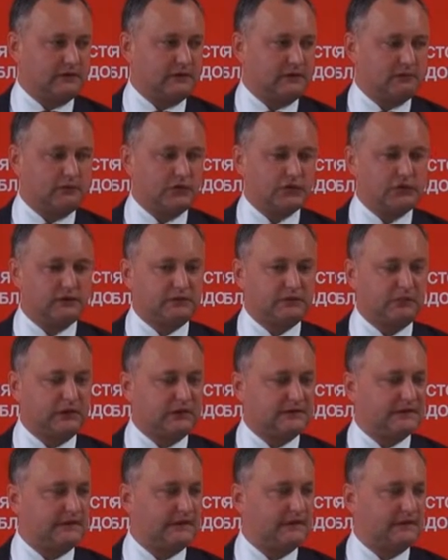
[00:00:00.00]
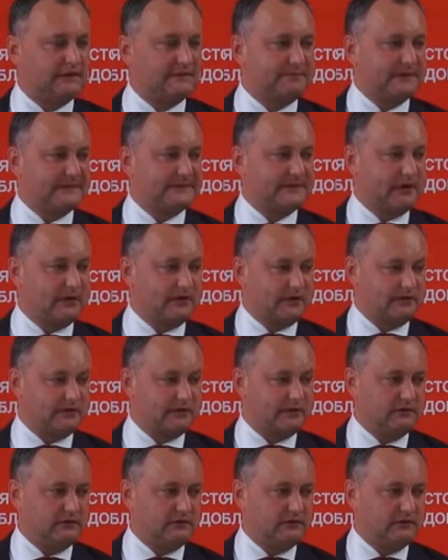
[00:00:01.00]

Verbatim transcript: Я думаю, что это было сделано специально.